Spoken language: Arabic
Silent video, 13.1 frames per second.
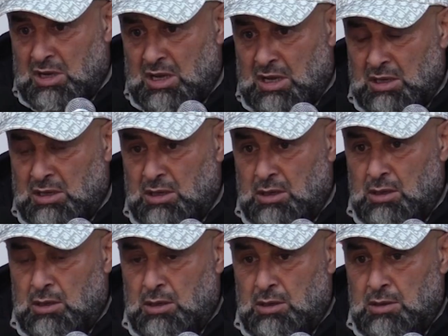احنا يعني
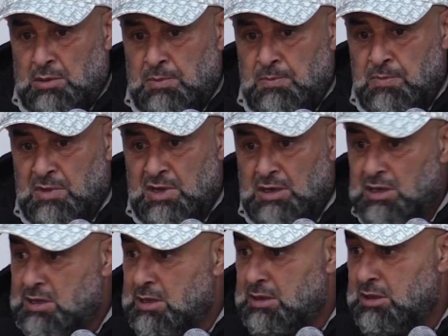
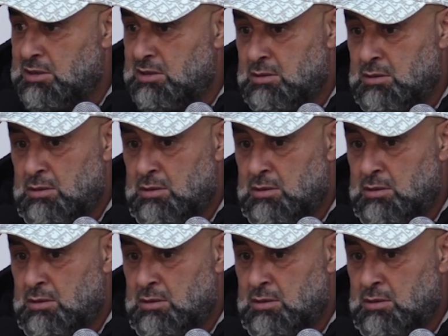الند للند